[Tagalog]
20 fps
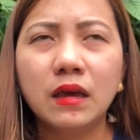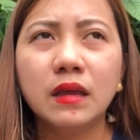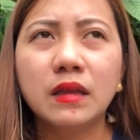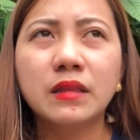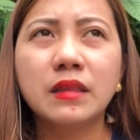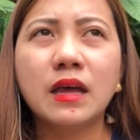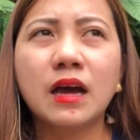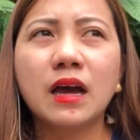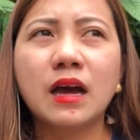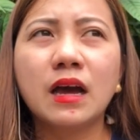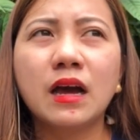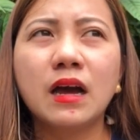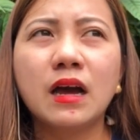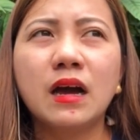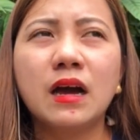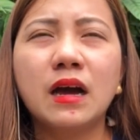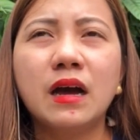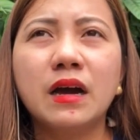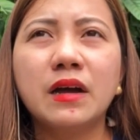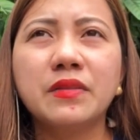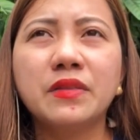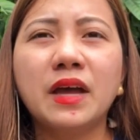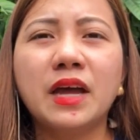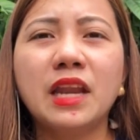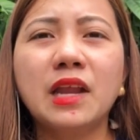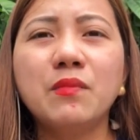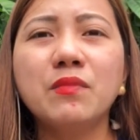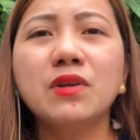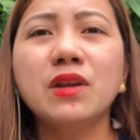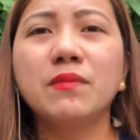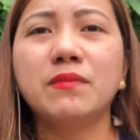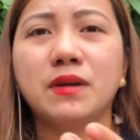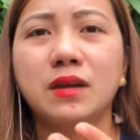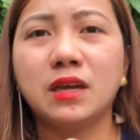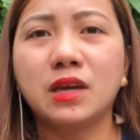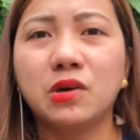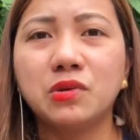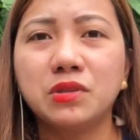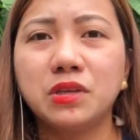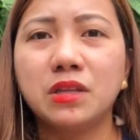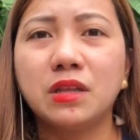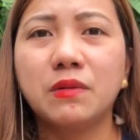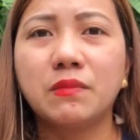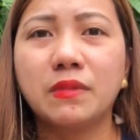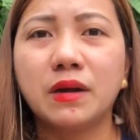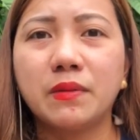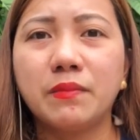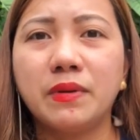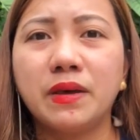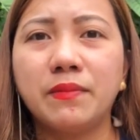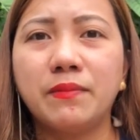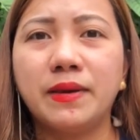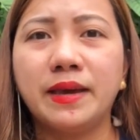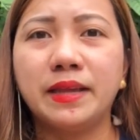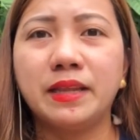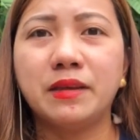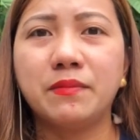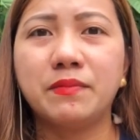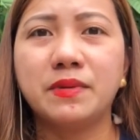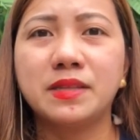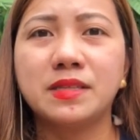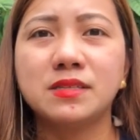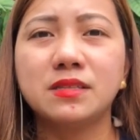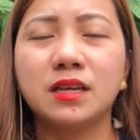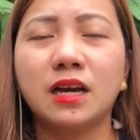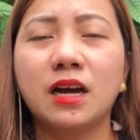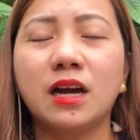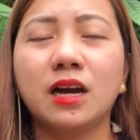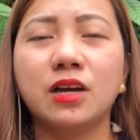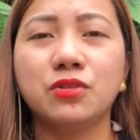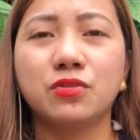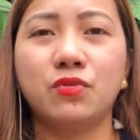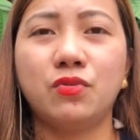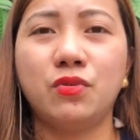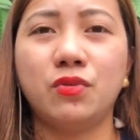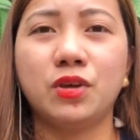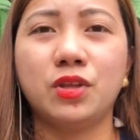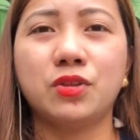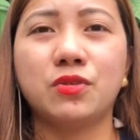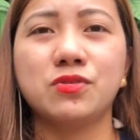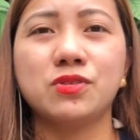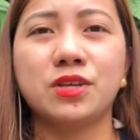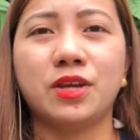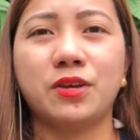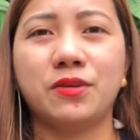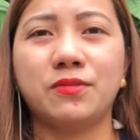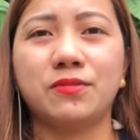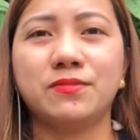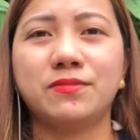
na na alam mo namang ikaw din ang magbe-benefits. Nakakatulong ito sa'yo.